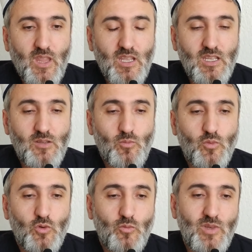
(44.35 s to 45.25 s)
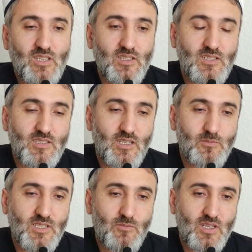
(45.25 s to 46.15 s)
E, bu Mehdi Aleyhisselam
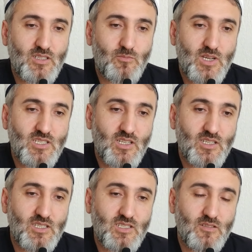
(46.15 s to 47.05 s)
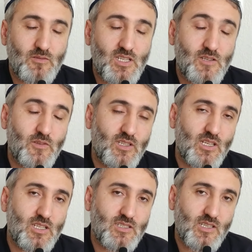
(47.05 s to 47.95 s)
zamanının başlangıcının ilk
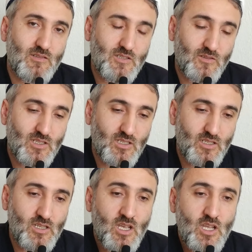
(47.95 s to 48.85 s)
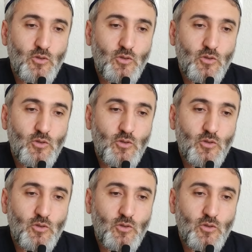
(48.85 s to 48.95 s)
fitneleri, savaş fitneleri